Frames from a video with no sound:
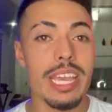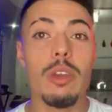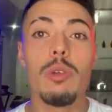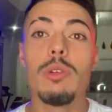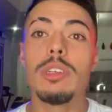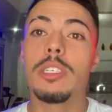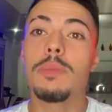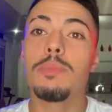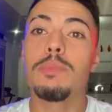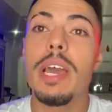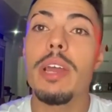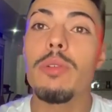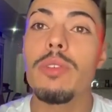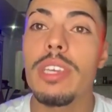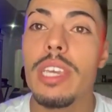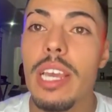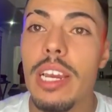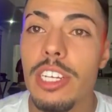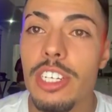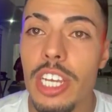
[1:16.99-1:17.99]
eu espero
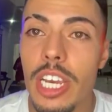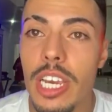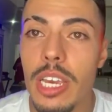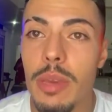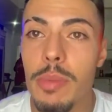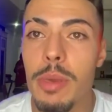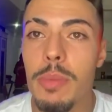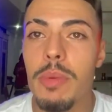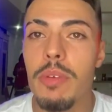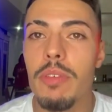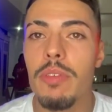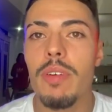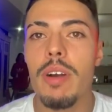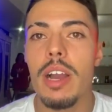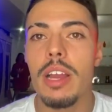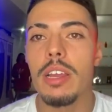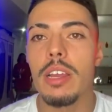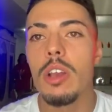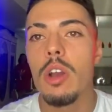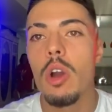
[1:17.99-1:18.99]
que ele chegue em mim e me
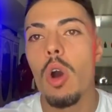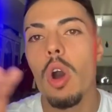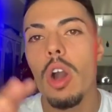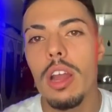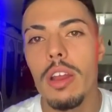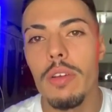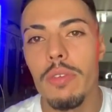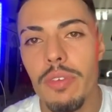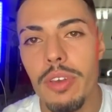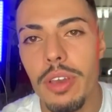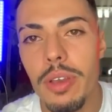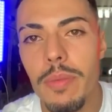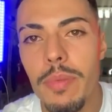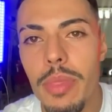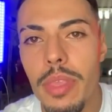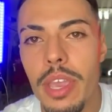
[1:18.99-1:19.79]
fale: Olha, Fê,